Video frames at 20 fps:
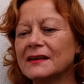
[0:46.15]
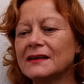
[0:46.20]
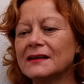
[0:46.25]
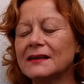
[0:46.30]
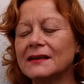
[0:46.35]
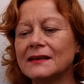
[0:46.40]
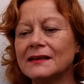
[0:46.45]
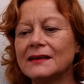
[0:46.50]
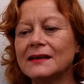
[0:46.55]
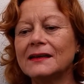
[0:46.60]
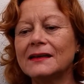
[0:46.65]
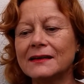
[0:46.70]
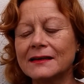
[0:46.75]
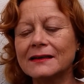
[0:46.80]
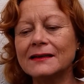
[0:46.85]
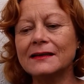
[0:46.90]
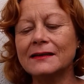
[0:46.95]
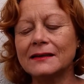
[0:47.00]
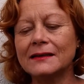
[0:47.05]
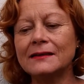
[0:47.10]
e,
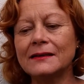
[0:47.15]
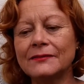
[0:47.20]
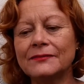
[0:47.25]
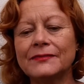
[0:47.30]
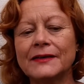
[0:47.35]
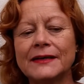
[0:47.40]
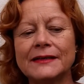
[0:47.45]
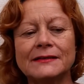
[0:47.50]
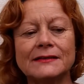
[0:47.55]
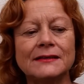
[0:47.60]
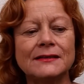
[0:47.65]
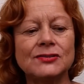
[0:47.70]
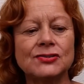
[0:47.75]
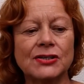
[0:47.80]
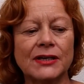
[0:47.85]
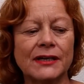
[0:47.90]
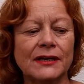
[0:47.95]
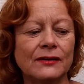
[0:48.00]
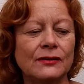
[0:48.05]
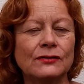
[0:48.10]
e, in effetti
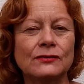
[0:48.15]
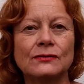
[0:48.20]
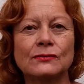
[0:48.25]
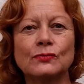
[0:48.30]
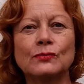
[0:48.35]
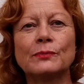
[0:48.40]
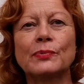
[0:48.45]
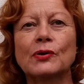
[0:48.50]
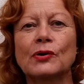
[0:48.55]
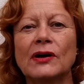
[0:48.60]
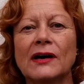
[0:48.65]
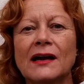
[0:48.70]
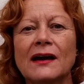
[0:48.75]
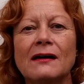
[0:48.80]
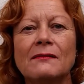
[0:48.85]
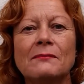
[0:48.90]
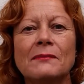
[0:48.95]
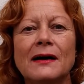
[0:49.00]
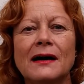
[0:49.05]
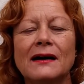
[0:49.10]
c'è un
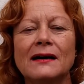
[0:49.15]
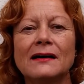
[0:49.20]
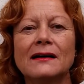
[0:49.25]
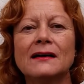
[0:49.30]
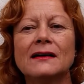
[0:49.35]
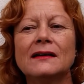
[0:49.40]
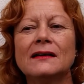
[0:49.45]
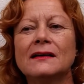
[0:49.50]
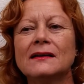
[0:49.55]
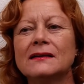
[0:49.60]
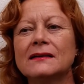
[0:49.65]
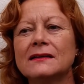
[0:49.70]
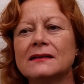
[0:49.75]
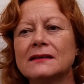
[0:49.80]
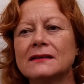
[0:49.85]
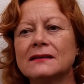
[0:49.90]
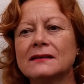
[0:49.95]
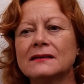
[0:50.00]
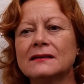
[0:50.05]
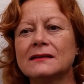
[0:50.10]
programma
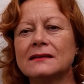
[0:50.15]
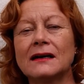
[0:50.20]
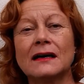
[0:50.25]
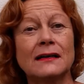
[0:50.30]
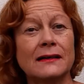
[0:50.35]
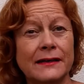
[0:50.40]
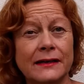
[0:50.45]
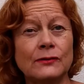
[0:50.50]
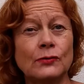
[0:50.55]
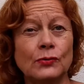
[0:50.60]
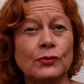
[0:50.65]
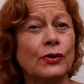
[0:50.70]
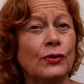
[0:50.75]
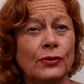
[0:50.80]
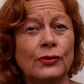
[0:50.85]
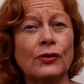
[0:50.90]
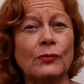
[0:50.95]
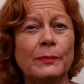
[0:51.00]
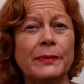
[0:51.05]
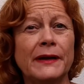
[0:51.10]
eh, anche in
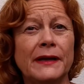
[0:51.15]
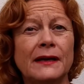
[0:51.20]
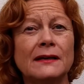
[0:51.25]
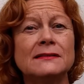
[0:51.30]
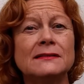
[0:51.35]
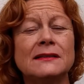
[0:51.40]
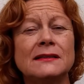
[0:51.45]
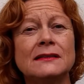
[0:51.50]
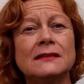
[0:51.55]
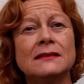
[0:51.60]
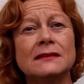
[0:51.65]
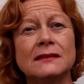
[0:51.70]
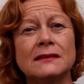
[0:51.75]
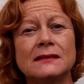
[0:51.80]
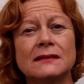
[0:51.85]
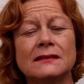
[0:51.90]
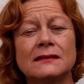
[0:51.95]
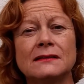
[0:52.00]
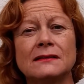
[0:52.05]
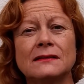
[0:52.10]
Unione Europea di,
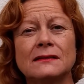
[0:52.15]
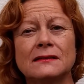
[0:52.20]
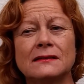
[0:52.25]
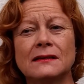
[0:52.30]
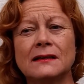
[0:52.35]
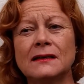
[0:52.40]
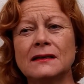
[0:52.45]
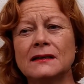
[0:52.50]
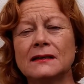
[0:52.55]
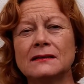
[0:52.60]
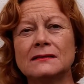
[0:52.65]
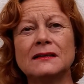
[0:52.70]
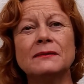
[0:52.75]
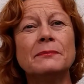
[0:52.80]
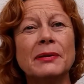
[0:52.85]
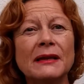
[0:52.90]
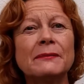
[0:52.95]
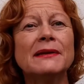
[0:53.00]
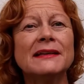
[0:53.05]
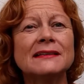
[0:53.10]
eh, di,
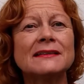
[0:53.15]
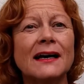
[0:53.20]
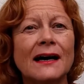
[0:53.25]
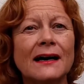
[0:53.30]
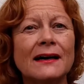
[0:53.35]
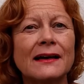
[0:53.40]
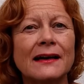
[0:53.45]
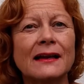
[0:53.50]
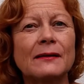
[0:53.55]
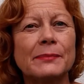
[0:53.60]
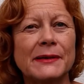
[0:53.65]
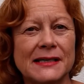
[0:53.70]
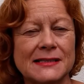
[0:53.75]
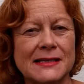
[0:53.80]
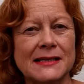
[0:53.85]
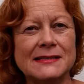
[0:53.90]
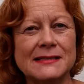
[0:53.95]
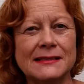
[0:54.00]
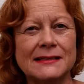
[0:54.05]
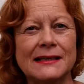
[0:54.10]
implementare la
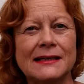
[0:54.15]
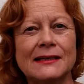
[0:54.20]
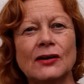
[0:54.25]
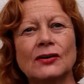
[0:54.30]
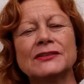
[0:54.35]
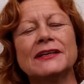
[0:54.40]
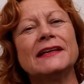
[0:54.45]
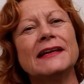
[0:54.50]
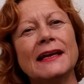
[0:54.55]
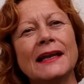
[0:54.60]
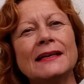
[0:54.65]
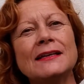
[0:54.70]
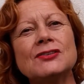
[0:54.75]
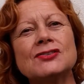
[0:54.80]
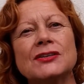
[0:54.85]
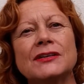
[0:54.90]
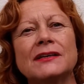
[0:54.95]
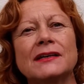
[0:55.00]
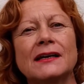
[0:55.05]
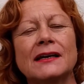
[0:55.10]
presenza delle donne nella
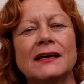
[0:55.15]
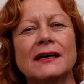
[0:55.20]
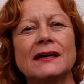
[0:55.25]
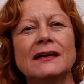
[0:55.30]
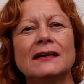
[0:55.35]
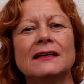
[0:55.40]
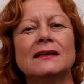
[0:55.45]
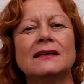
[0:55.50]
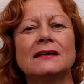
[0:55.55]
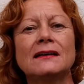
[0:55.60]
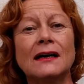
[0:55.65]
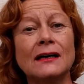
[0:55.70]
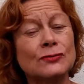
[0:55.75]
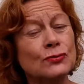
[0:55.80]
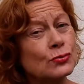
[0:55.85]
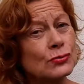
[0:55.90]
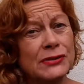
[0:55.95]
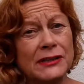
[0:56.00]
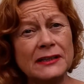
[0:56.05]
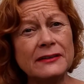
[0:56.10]
ricerca a
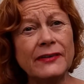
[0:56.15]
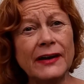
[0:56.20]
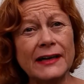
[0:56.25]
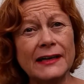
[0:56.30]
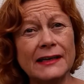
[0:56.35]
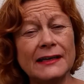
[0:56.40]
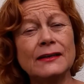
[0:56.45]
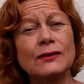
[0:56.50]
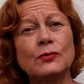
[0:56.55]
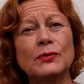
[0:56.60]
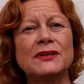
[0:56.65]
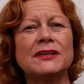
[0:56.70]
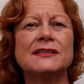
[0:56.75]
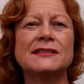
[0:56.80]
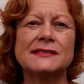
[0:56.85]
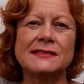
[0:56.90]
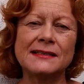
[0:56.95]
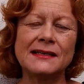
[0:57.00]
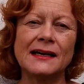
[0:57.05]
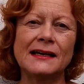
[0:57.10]
tutti i livelli, quindi
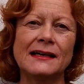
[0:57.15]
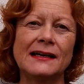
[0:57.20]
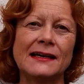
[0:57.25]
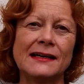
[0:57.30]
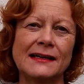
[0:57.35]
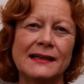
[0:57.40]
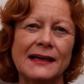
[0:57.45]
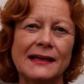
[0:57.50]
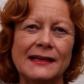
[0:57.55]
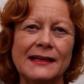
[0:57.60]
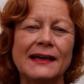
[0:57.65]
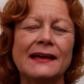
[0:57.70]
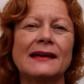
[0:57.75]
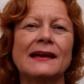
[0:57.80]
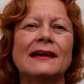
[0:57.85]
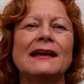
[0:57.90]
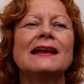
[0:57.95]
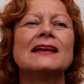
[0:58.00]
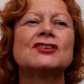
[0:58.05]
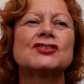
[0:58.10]
sia nelle
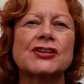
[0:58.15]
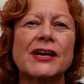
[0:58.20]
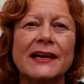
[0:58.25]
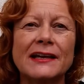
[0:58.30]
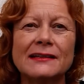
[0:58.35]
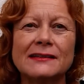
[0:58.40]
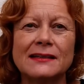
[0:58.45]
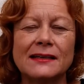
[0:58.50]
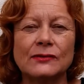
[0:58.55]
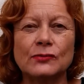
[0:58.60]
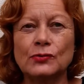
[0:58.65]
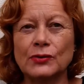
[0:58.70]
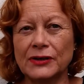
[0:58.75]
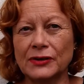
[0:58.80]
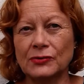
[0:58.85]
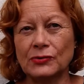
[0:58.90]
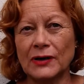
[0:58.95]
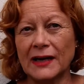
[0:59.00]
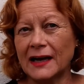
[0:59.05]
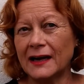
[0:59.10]
carriere, nelle scelte
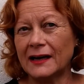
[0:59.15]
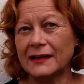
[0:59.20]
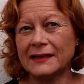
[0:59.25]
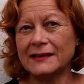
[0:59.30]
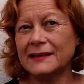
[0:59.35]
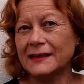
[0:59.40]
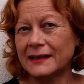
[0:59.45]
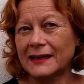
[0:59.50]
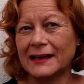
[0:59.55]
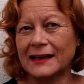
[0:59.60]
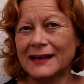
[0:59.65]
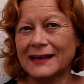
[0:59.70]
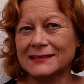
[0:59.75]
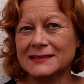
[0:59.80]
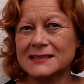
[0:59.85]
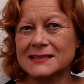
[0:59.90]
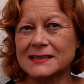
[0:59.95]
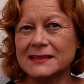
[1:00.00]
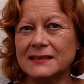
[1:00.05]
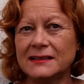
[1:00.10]
curriculari delle
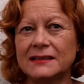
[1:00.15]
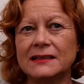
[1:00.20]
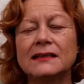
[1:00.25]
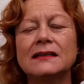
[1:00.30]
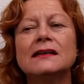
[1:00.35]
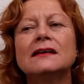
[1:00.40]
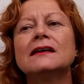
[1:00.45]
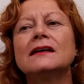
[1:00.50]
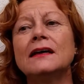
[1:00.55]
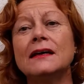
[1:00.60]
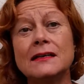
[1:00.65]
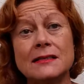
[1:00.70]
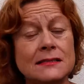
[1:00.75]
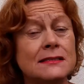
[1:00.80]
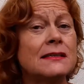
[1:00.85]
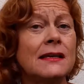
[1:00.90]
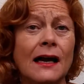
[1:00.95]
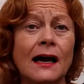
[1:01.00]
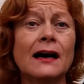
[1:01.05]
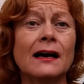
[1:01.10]
ragazze e
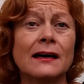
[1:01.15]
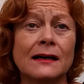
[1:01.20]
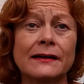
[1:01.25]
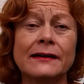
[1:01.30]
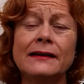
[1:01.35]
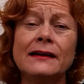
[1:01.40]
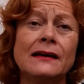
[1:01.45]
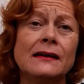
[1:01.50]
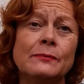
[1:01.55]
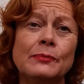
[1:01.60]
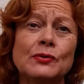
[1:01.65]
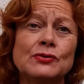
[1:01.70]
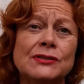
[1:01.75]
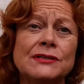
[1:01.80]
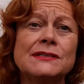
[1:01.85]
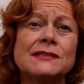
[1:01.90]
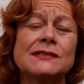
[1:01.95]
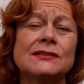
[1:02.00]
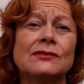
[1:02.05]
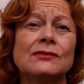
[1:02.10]
sia anche nelle
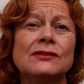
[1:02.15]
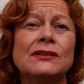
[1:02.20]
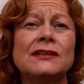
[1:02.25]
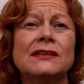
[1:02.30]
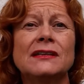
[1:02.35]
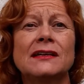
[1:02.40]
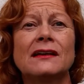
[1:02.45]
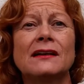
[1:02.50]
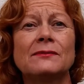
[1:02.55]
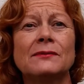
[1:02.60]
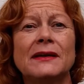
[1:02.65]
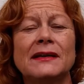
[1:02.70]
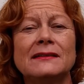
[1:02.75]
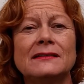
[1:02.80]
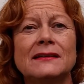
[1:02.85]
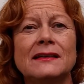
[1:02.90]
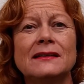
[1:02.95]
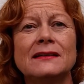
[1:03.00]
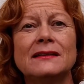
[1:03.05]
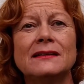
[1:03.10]
posizioni
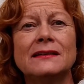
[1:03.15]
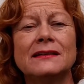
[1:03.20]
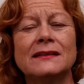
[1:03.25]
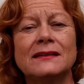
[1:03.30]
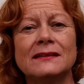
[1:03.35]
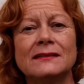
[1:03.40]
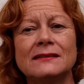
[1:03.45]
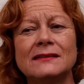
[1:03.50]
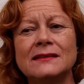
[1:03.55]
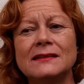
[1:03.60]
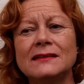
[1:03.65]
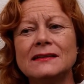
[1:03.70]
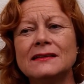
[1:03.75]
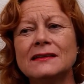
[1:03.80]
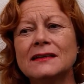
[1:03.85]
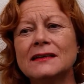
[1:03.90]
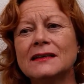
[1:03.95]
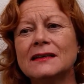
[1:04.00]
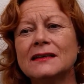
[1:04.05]
chiaramente eh, di,